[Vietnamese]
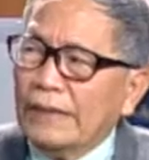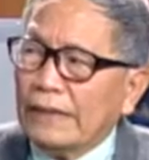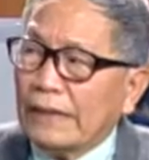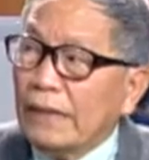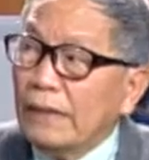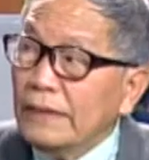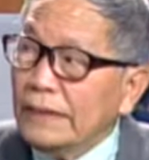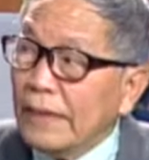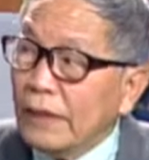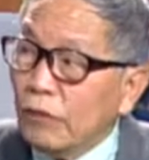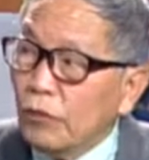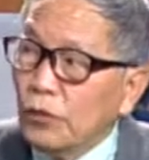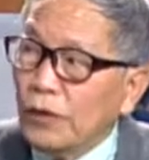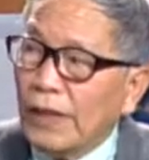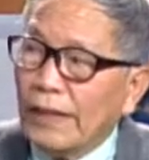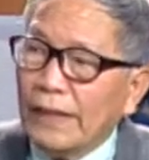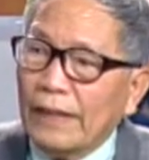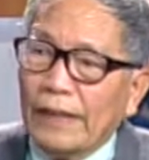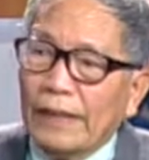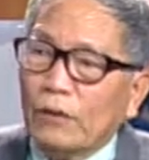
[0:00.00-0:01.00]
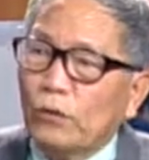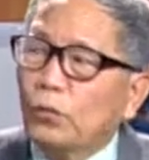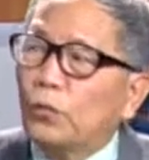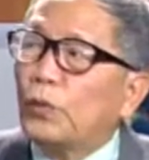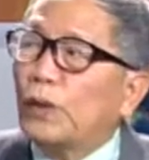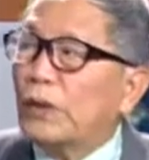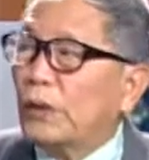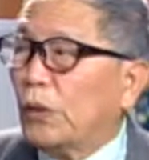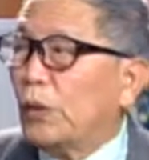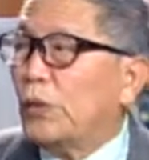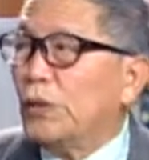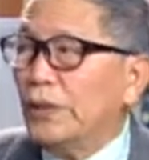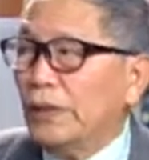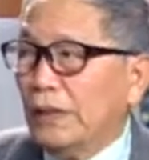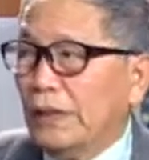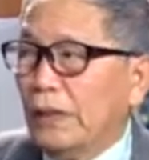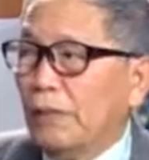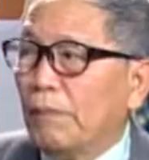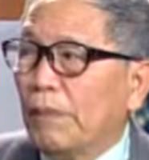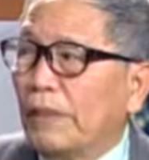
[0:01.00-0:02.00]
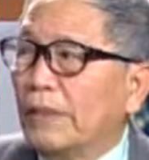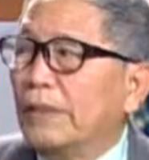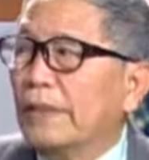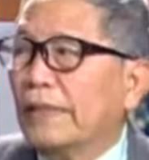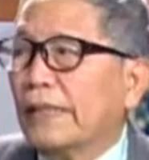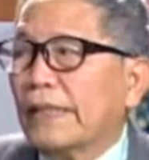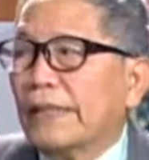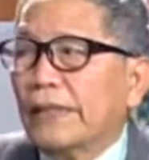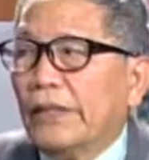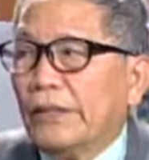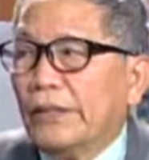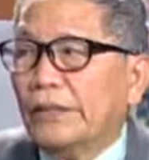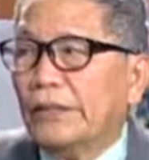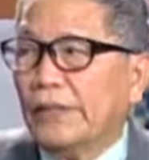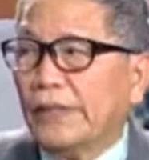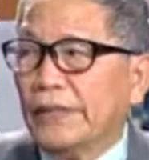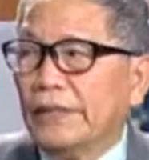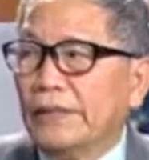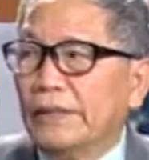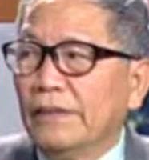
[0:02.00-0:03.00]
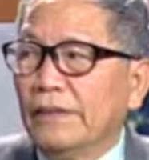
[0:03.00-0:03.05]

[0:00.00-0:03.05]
tới giờ phút này là tuyệt đối để mà đưa ra cái đó thưa anh